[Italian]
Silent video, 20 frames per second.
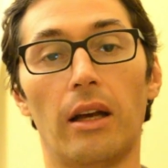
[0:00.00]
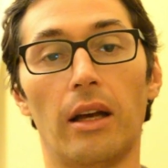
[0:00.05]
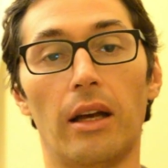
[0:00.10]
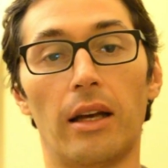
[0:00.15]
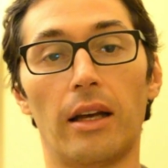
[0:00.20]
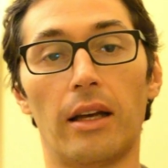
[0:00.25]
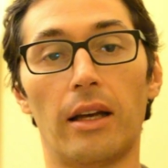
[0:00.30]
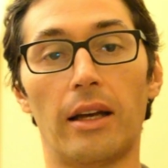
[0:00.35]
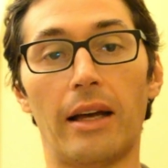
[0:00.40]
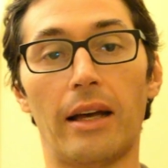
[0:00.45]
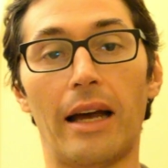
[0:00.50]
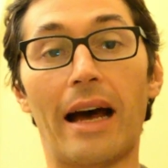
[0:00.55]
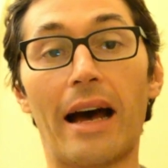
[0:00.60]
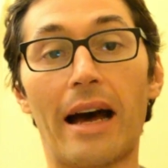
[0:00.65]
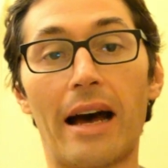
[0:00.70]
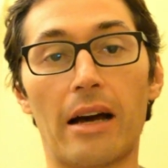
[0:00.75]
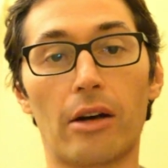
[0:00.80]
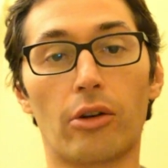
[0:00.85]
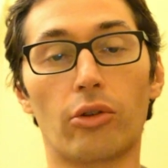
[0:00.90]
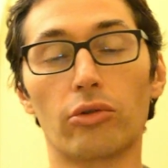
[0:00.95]
eh,
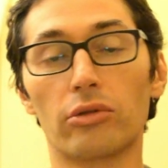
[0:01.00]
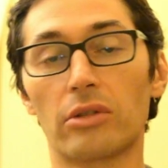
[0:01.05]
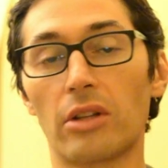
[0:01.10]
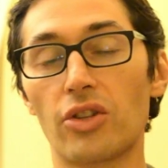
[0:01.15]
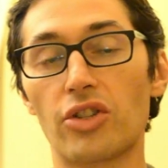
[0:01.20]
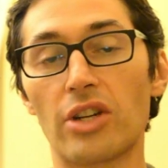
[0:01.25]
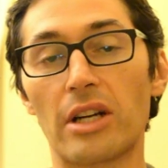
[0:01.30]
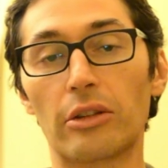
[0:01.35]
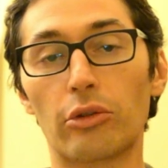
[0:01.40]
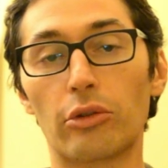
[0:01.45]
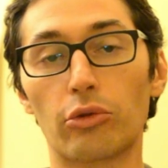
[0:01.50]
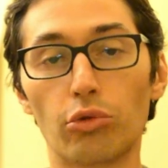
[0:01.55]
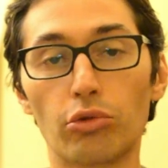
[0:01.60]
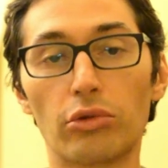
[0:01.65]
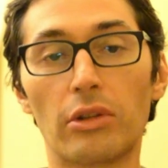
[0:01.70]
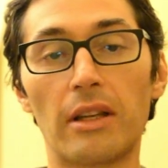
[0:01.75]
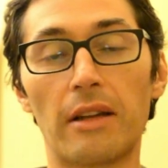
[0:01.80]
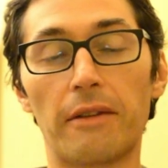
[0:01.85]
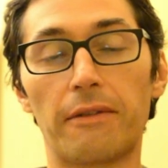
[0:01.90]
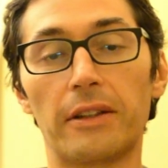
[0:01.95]
ha conteggiato
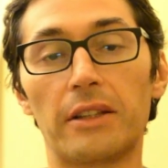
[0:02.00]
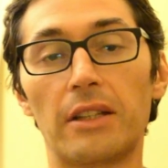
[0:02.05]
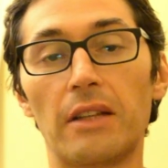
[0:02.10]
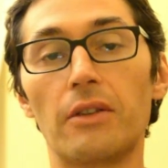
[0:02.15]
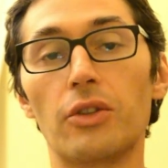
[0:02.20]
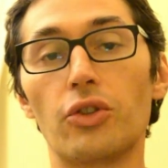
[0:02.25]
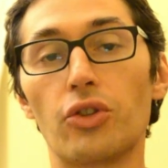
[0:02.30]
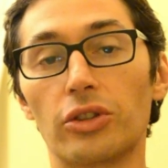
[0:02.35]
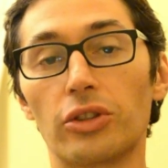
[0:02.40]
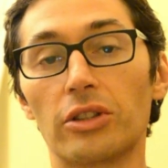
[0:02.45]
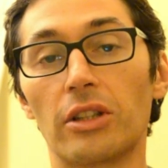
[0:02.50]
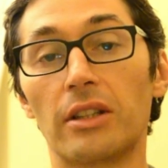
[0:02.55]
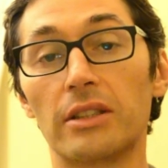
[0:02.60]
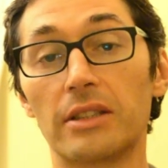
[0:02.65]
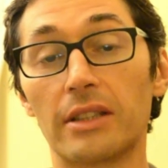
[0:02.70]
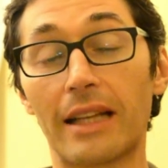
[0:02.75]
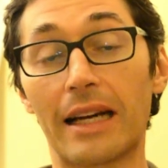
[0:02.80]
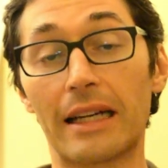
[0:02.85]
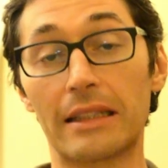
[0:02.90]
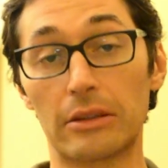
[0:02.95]
tutti gli effettivi giorni di
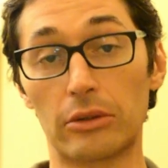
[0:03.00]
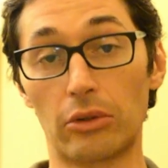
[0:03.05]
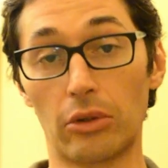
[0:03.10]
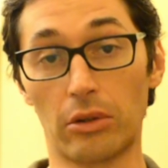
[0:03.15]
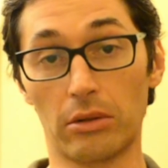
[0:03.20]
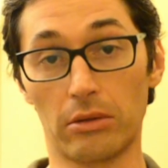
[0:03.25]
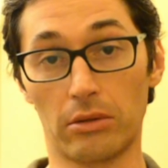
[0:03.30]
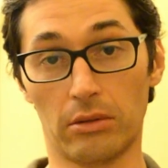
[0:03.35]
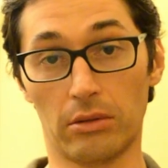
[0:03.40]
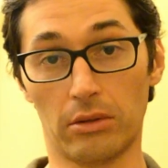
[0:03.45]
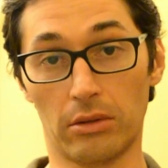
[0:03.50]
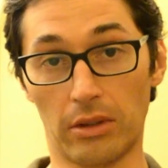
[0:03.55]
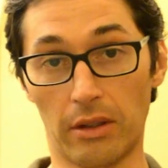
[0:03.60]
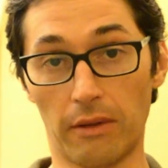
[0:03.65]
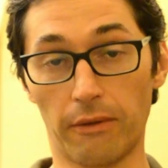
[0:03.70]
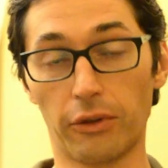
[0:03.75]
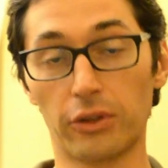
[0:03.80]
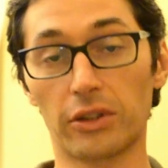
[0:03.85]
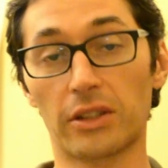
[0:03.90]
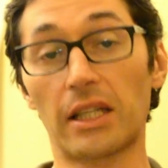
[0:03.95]
ritardo di
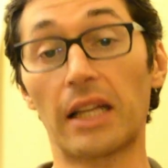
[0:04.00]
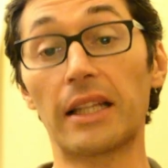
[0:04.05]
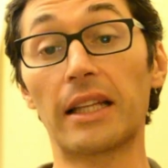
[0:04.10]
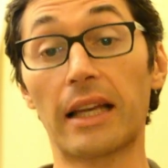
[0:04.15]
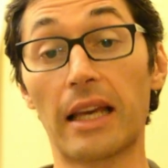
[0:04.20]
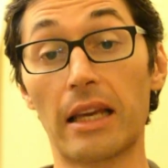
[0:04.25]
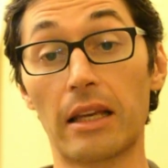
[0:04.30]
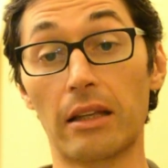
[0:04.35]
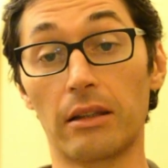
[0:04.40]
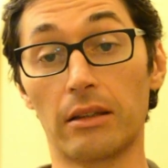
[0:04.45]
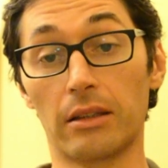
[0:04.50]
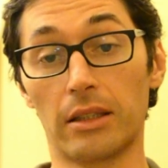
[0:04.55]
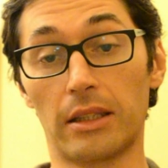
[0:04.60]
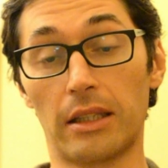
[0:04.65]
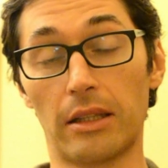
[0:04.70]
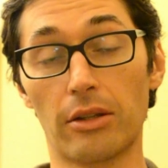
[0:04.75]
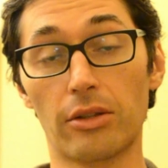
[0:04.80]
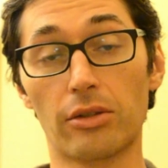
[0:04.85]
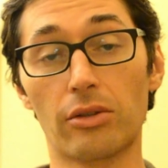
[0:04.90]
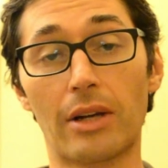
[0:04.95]
infostrada, che eh,
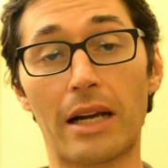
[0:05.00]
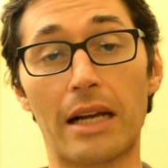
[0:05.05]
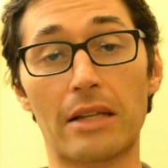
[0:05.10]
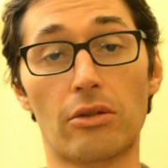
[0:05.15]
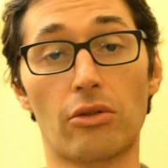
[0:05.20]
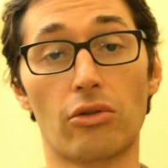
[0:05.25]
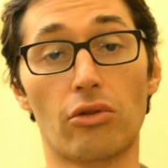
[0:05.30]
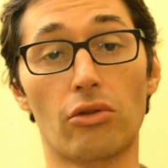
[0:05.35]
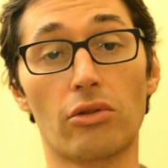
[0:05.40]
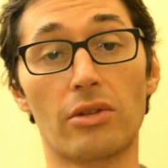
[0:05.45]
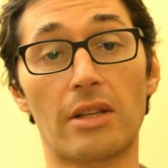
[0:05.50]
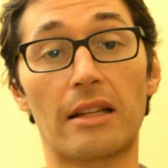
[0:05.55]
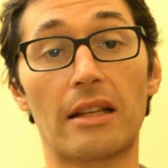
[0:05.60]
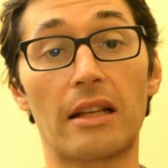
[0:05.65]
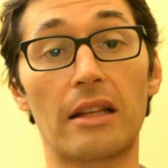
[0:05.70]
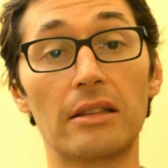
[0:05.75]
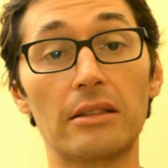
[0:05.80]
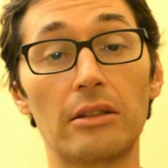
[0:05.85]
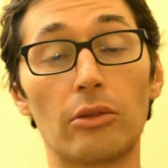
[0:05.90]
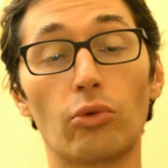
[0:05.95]
nel nostro caso sono stati
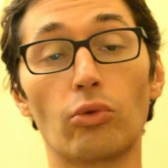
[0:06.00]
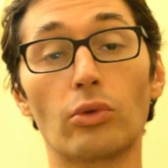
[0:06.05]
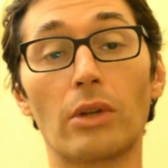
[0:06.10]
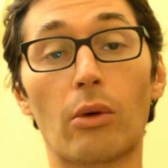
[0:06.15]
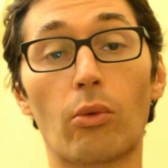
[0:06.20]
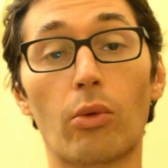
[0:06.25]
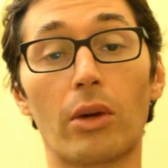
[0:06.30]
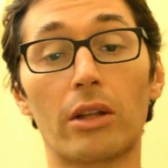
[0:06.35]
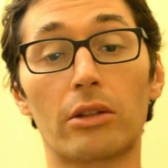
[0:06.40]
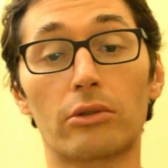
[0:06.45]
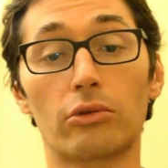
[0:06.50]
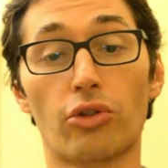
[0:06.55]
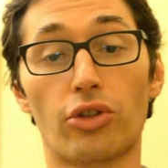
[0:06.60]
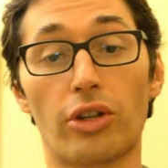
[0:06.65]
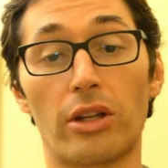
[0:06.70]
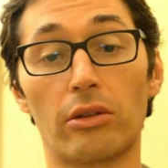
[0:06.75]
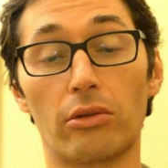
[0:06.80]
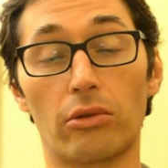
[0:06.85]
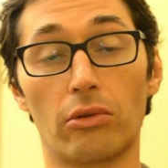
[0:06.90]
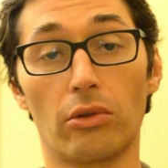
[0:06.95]
addirittura
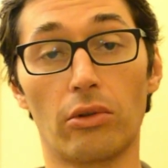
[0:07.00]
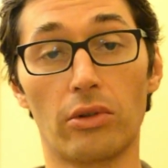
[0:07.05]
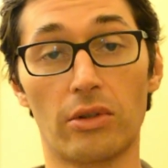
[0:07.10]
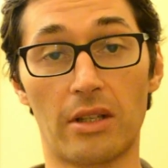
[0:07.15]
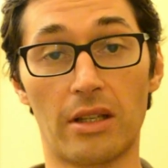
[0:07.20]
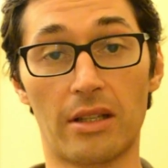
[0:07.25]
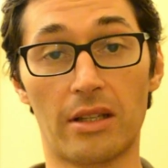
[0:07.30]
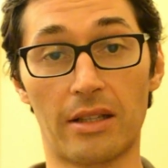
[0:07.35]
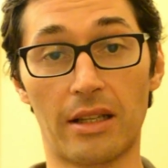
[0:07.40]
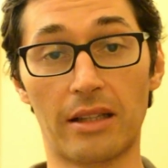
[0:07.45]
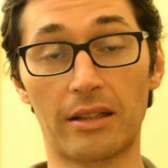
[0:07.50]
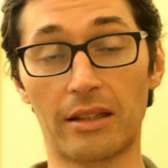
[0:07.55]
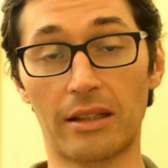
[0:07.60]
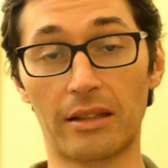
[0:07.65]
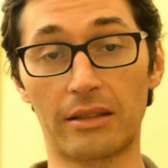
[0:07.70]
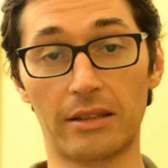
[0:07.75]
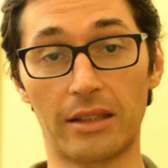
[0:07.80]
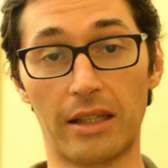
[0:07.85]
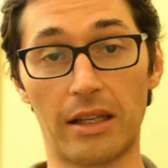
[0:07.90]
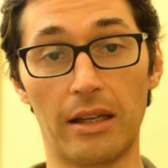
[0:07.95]

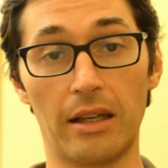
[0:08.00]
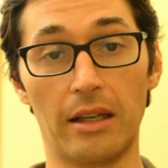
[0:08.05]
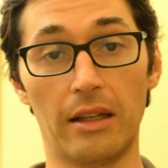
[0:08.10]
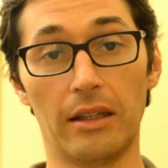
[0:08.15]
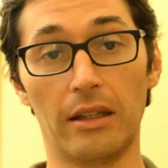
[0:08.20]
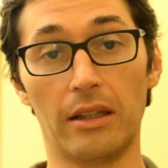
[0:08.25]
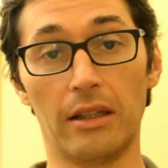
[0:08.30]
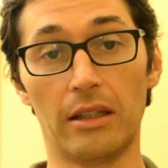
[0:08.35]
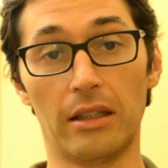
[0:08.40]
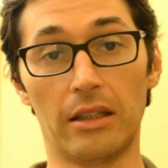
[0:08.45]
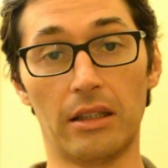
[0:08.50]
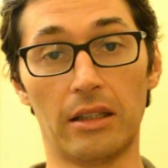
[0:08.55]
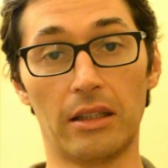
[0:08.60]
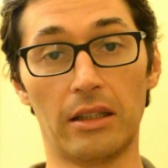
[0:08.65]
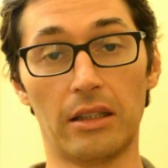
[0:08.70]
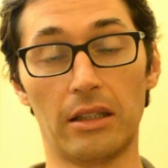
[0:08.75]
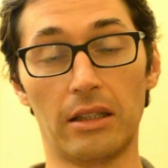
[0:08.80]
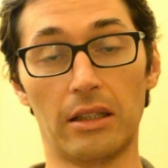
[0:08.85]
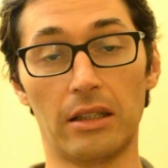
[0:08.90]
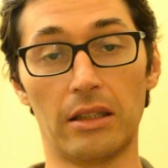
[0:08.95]
463
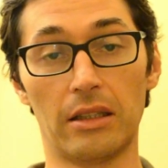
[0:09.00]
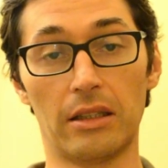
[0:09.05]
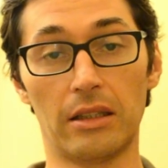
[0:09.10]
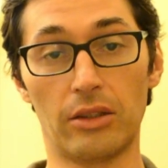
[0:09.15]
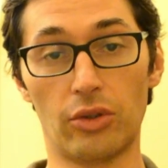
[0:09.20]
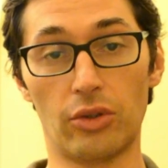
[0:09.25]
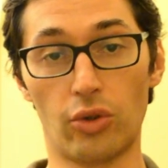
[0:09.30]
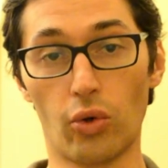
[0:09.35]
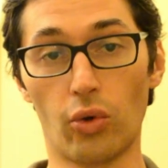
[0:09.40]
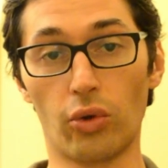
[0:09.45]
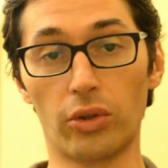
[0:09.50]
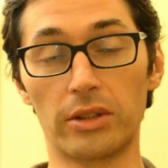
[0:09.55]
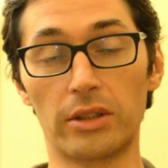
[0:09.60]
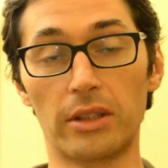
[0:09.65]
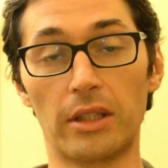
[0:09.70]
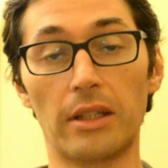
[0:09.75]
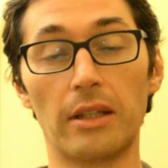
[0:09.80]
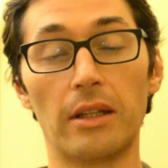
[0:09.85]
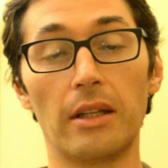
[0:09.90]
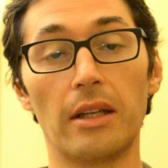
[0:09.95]
eh,
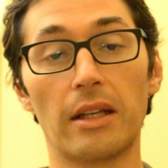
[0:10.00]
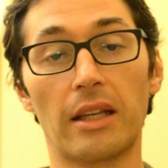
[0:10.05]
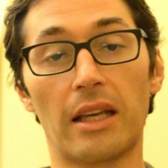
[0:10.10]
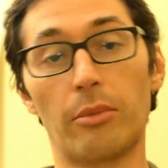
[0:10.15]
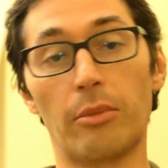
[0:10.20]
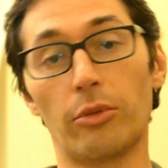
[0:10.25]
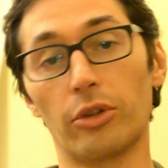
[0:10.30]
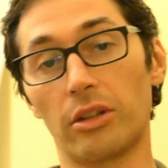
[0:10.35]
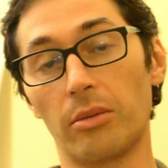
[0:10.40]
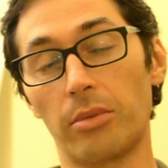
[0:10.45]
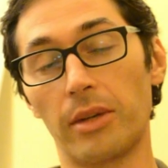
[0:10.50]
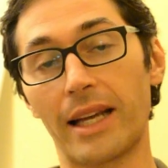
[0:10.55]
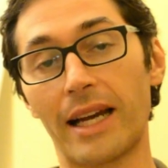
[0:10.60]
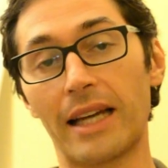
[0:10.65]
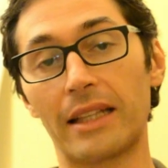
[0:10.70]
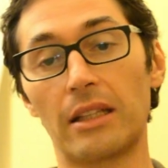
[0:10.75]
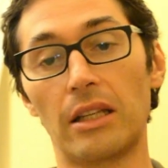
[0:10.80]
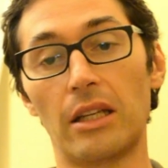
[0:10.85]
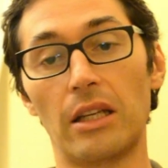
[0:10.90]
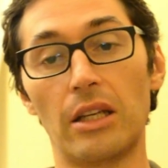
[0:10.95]
giorni, che
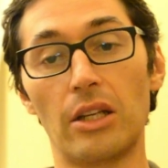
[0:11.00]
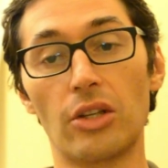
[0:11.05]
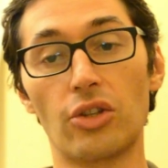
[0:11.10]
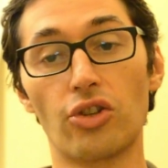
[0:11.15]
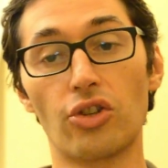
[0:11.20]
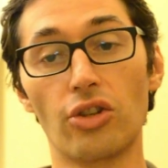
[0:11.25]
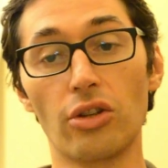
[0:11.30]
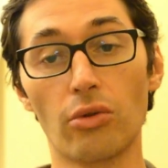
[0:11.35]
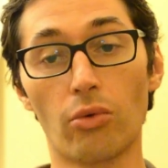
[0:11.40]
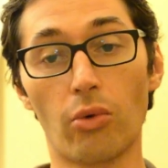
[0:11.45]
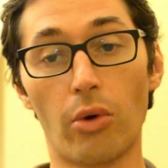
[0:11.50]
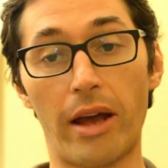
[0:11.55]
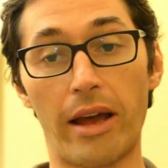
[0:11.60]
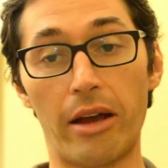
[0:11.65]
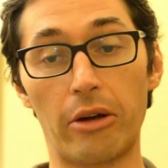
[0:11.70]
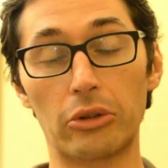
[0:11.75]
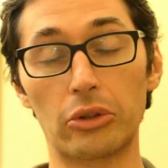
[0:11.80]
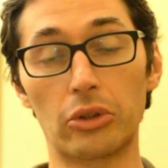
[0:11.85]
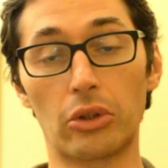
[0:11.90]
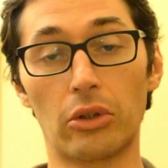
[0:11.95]
moltiplicati i 5,16
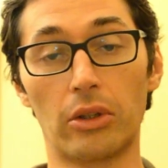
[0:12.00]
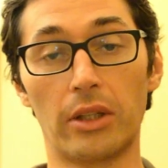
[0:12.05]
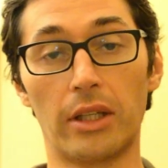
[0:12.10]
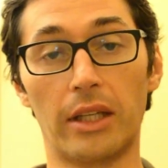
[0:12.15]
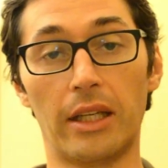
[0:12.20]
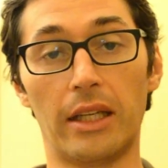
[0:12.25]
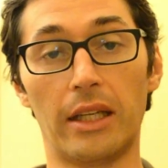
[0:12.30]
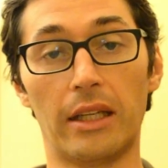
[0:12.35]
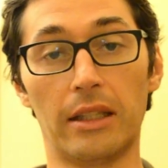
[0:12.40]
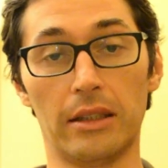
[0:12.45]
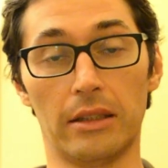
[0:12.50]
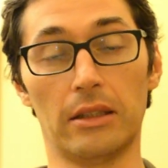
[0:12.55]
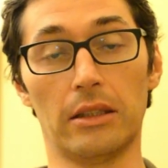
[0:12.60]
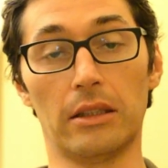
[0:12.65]
euro eh,